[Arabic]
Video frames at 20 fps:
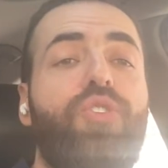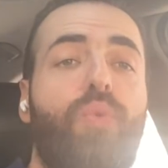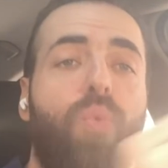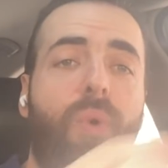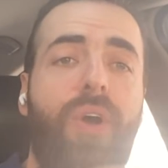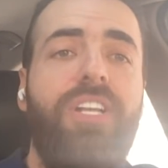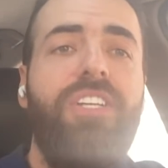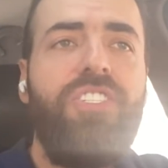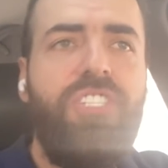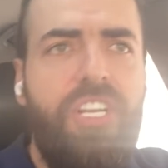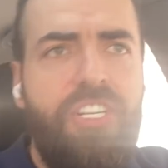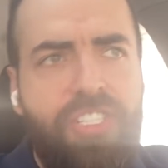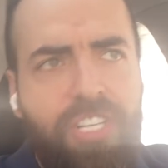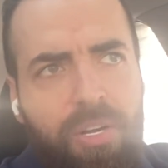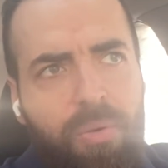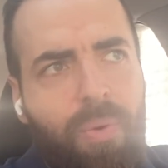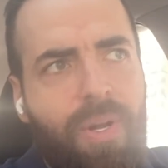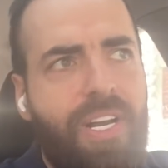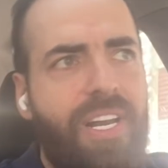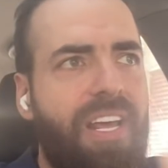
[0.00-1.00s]
1
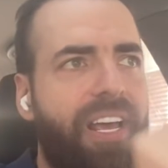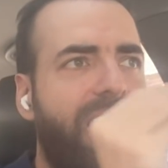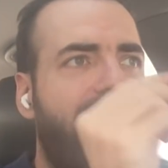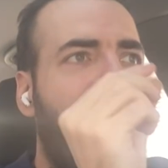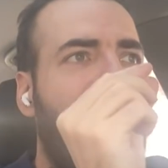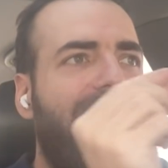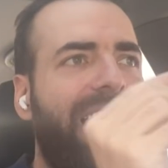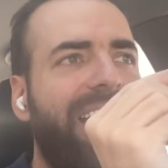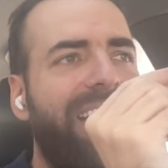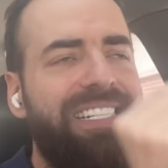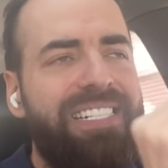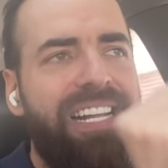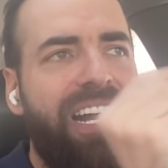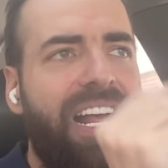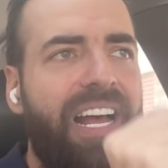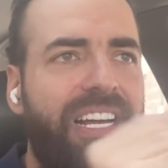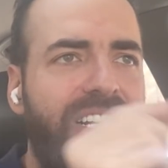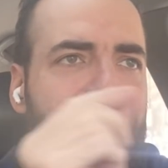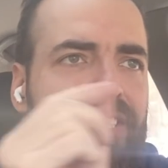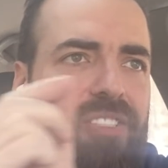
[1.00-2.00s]
gen 1 هي
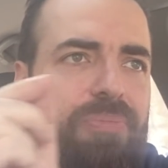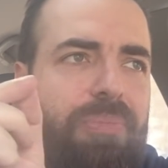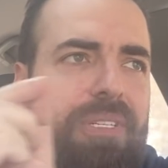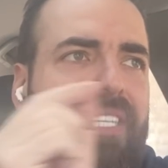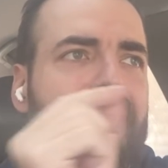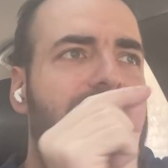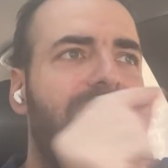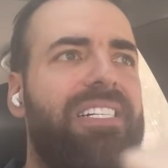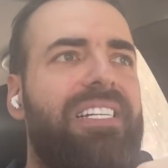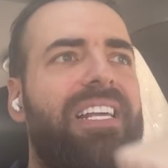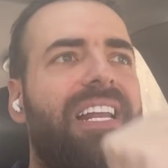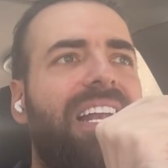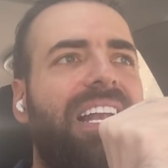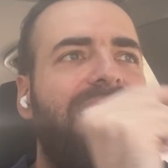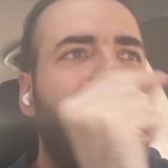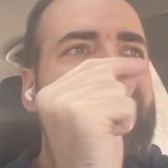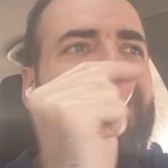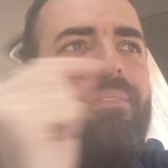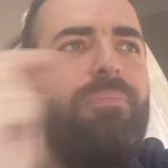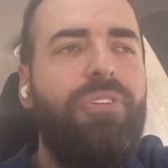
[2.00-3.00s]
السلاش بدها تصير
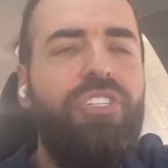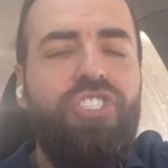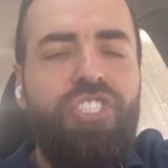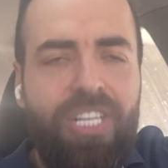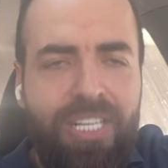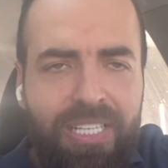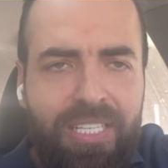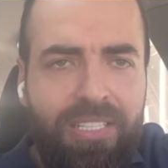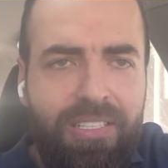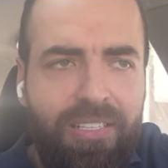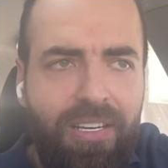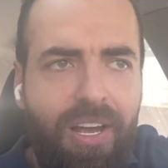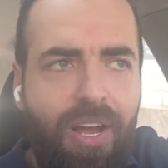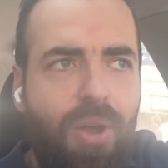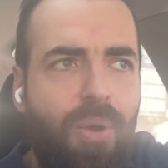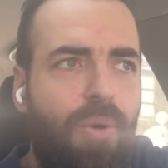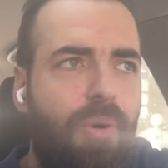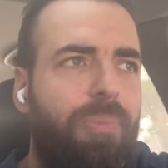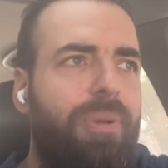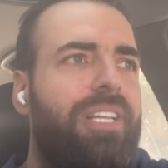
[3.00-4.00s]
الاسم الجديد
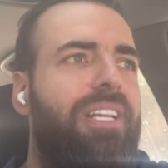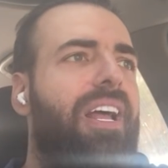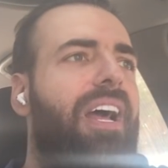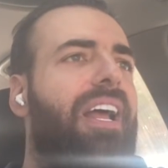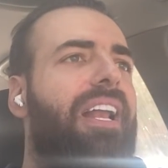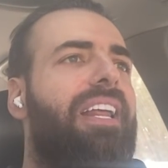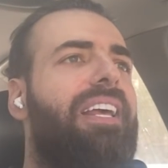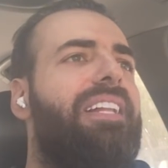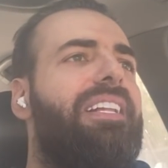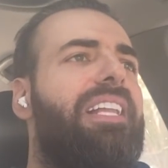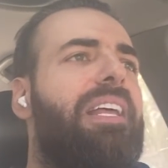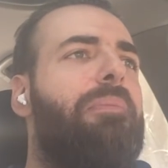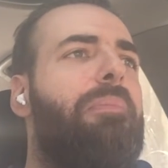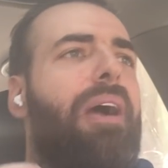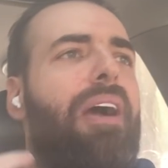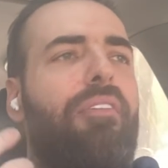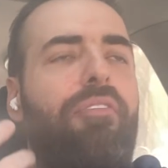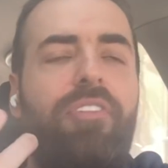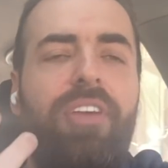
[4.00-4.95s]
وبالتالي انت ما